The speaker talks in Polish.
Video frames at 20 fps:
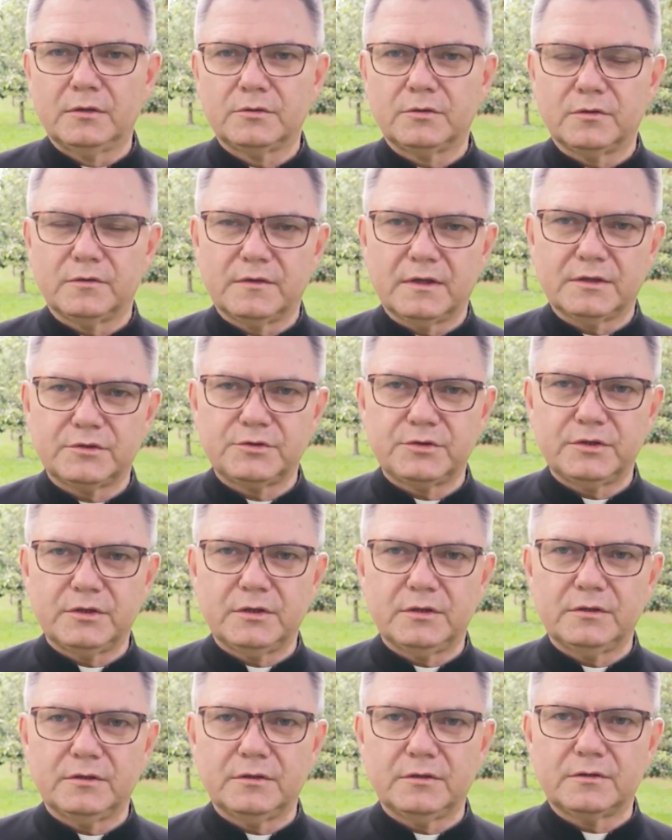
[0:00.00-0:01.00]
to
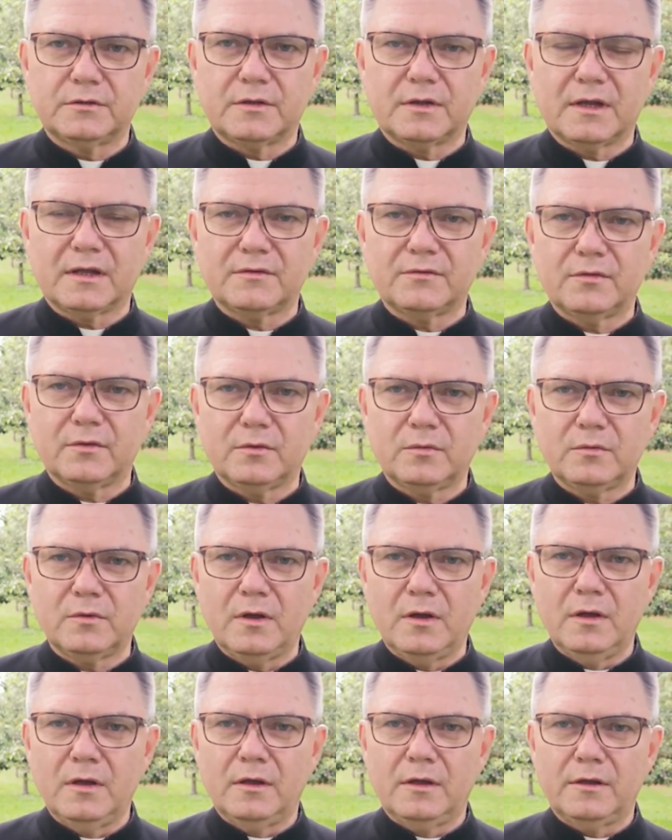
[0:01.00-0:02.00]
znaczy tracą
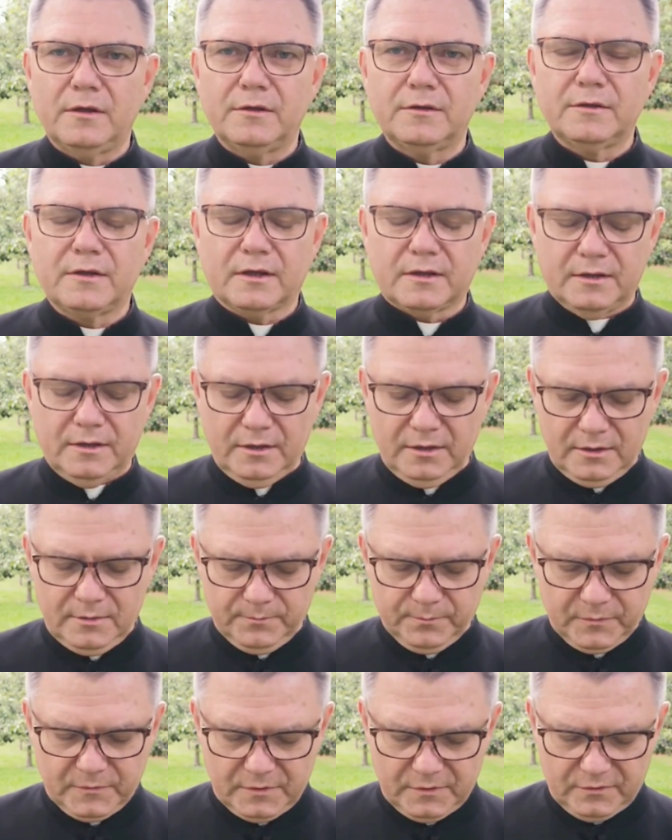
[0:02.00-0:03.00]
e, taki
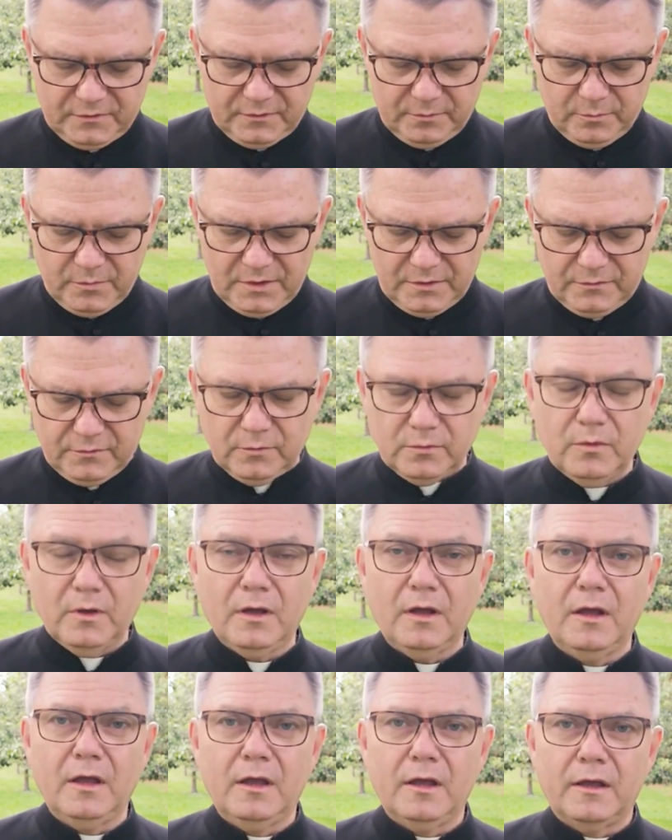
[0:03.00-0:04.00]
zmysł, e,
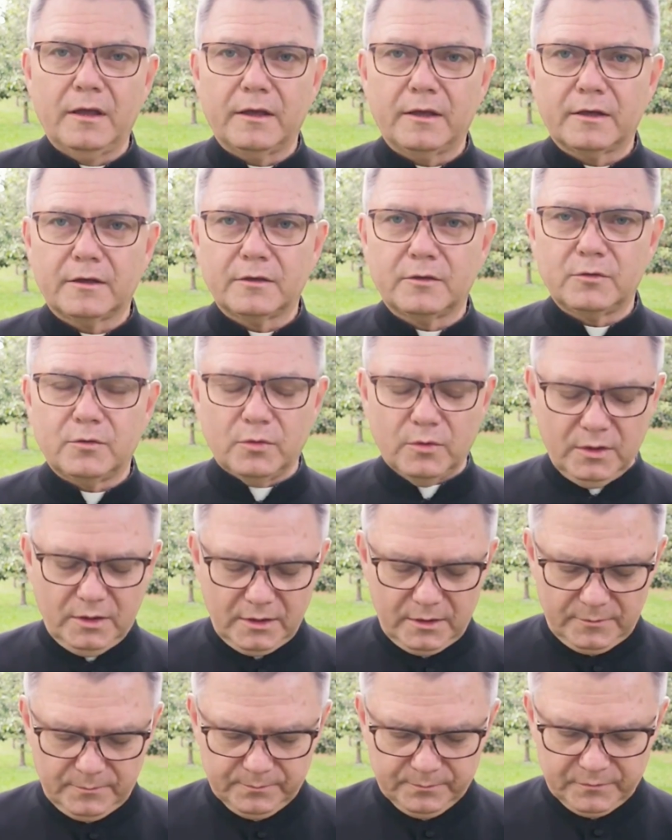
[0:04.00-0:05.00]
który
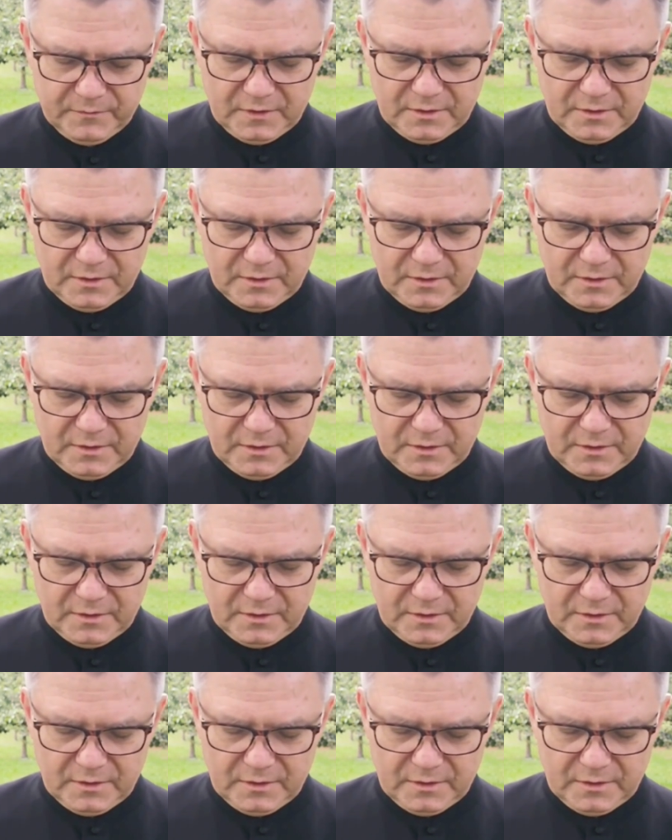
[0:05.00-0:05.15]
e,